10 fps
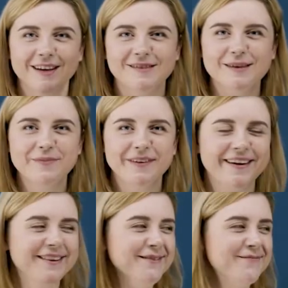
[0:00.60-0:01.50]
Всем
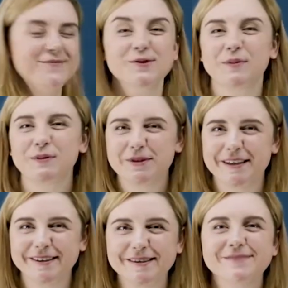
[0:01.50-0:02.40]
привет! Все
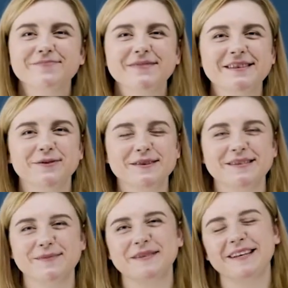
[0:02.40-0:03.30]
получилось. Мы сегодня
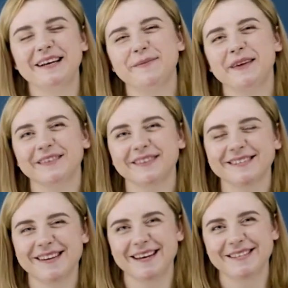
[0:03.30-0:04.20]
записали первое
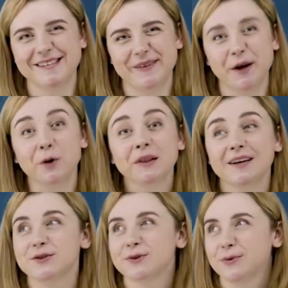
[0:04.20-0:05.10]
занятие моей
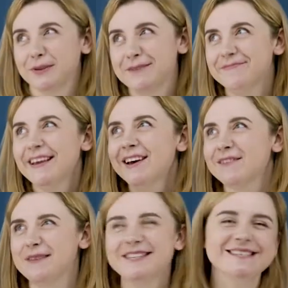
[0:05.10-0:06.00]
онлайн-школы
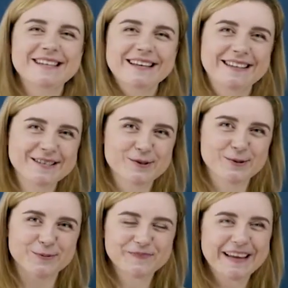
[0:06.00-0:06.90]
вместе с
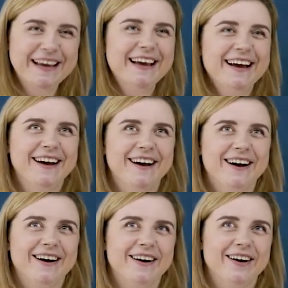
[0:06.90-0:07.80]
iDesk.su.
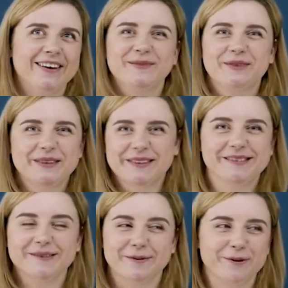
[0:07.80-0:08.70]
Это был
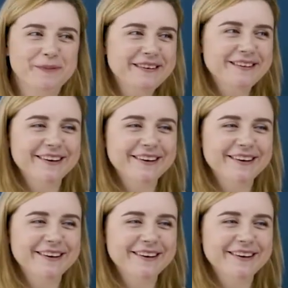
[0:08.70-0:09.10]
классный опыт.